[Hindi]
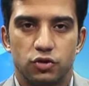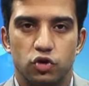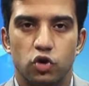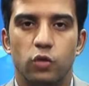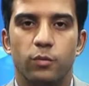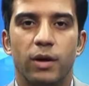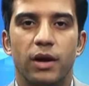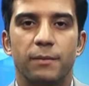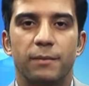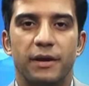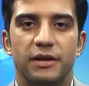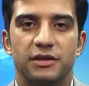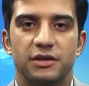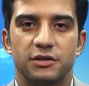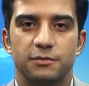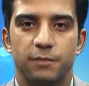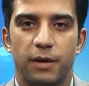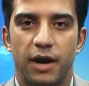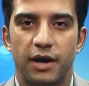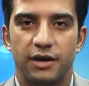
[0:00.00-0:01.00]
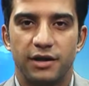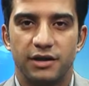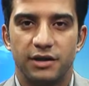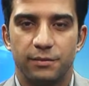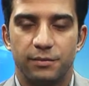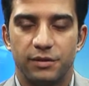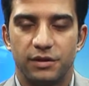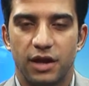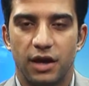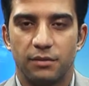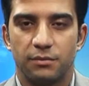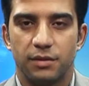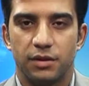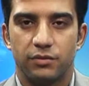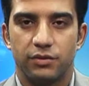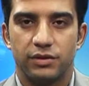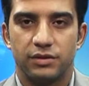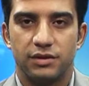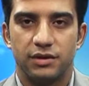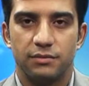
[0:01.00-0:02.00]
दो बार पैंथर्स पार्टी के प्रधान
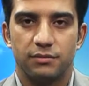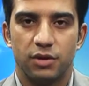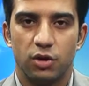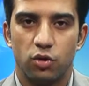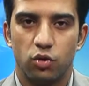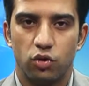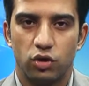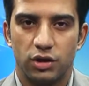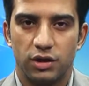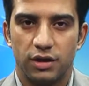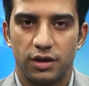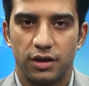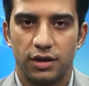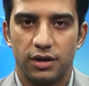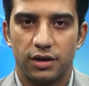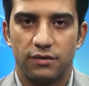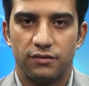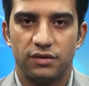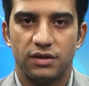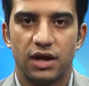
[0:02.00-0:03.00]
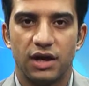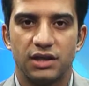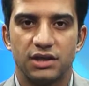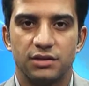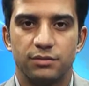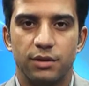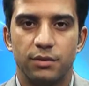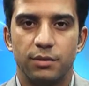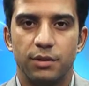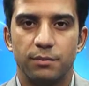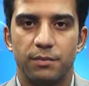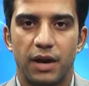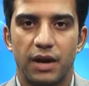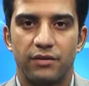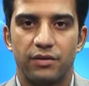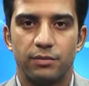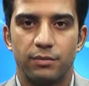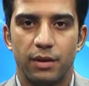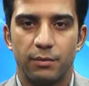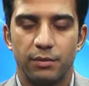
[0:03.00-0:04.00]
बलवंत सिंह नगोटिया ने विधानसभा में
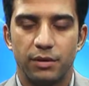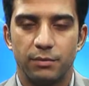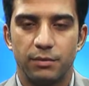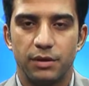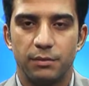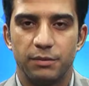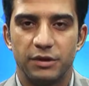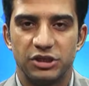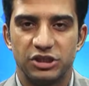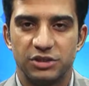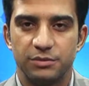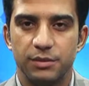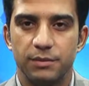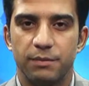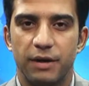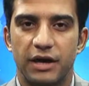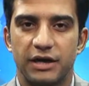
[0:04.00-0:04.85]
प्राइवेट मेंबर बिल पश्चिमी